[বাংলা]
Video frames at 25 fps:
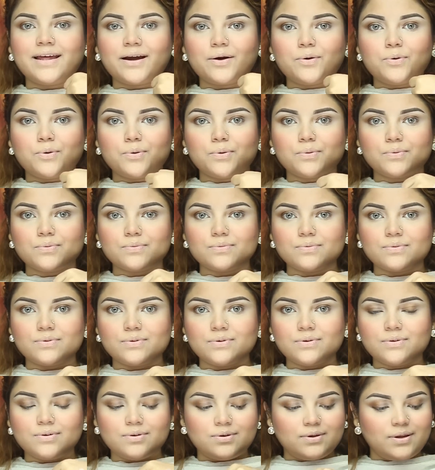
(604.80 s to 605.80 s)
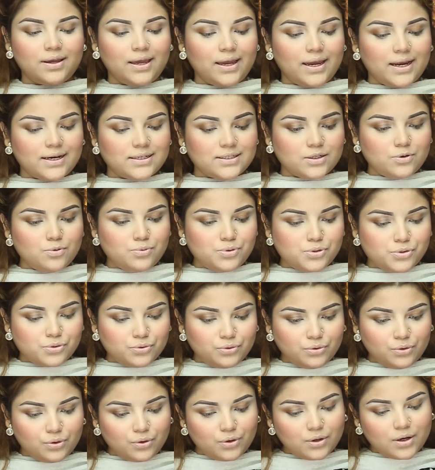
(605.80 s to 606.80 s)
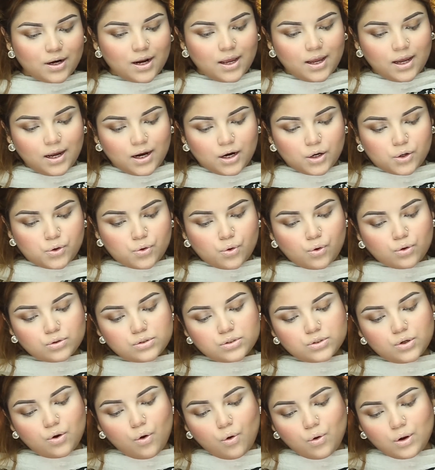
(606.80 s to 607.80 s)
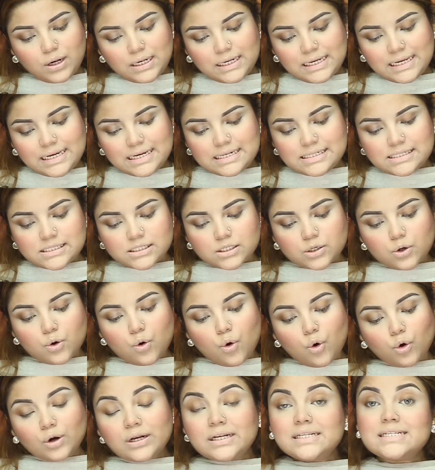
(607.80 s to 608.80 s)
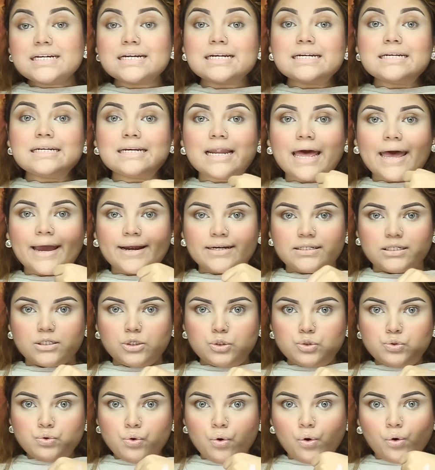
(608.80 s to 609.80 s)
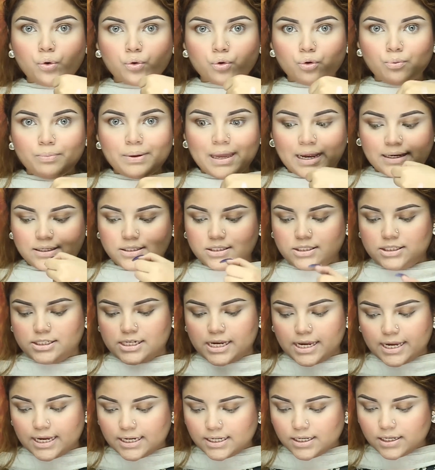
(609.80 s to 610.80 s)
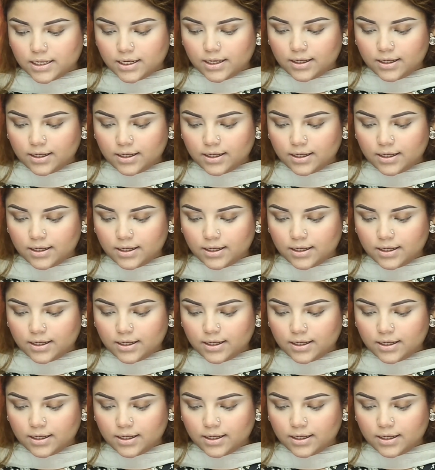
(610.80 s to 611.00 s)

দেখো একটা খুব সুন্দর রোজ গোল্ডিশ গোল্ডেন একটা ডুওক্রোমি একটা শেড